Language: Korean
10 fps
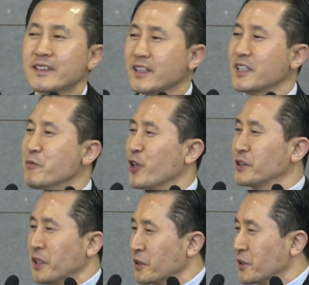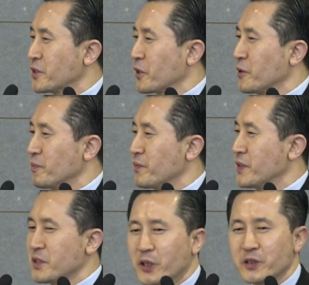자기가 뭔가 된 것처럼,
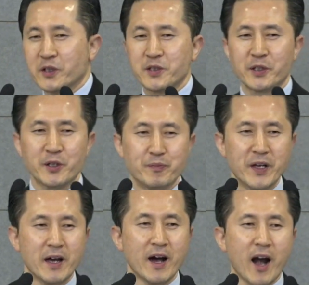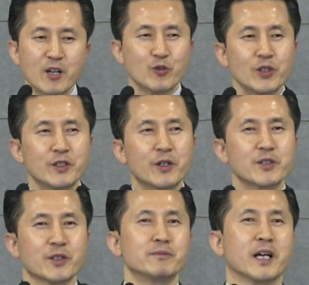선 것처럼, 할 수 있는
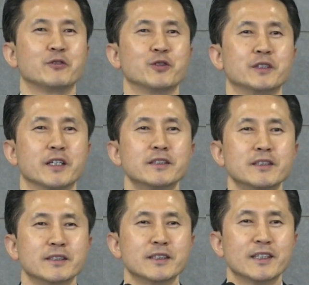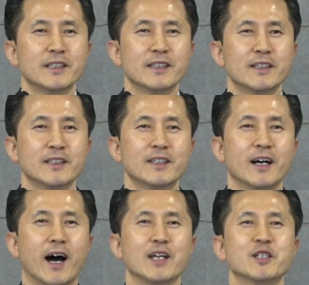것처럼 날뛸 때는
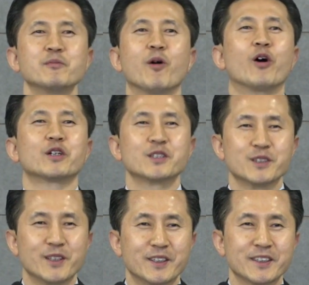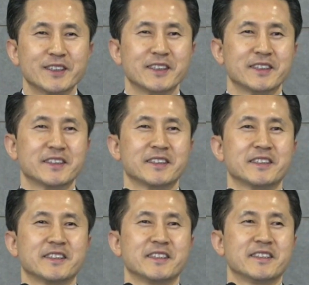아직 멀었어요, 이렇게.
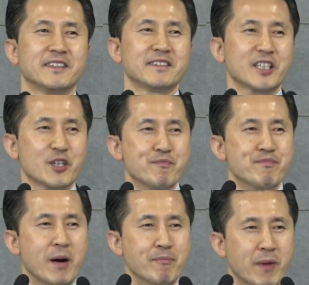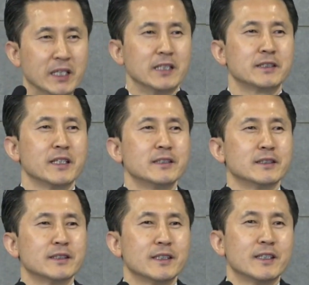자신 만만할
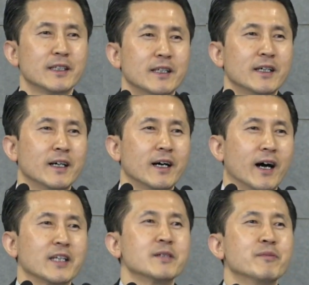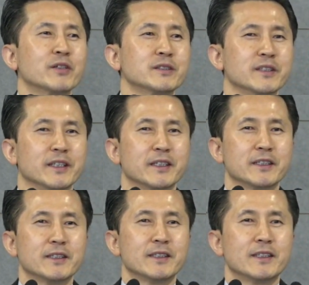때는 아직 멀은 거예요.
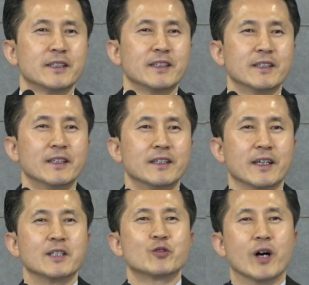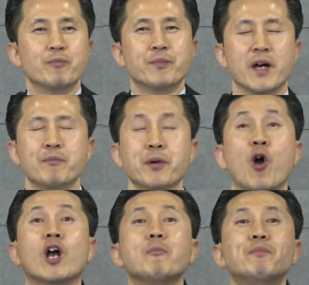이게 주 앞에,
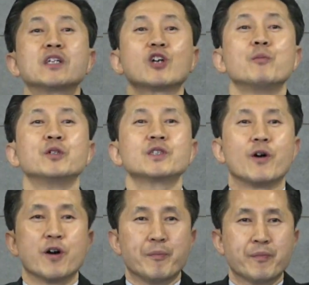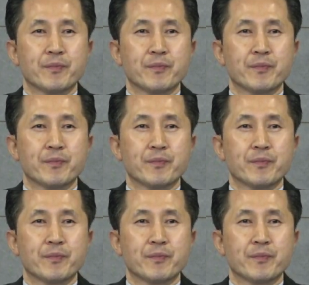벽 앞에 서본 경험.